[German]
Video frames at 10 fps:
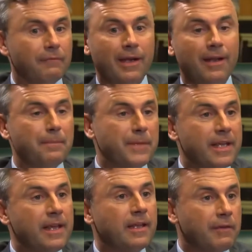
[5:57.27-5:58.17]
Weil
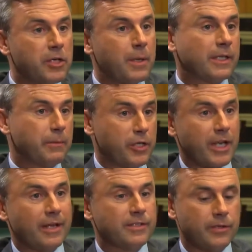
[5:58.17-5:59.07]
die Kinder werden später mehr
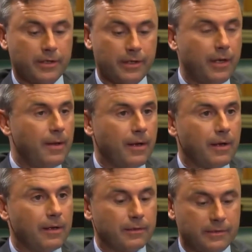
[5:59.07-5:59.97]
Steuern zahlen.
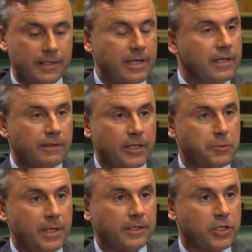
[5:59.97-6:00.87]
Äh, die Kinder werden
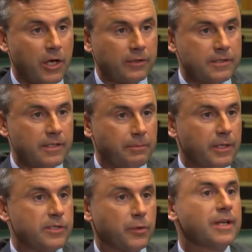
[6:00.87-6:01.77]
später schauen, dass sie in die
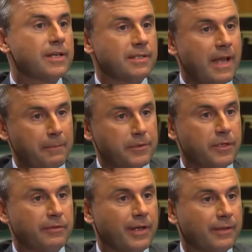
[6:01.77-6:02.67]
Pensionskassen einbezahlt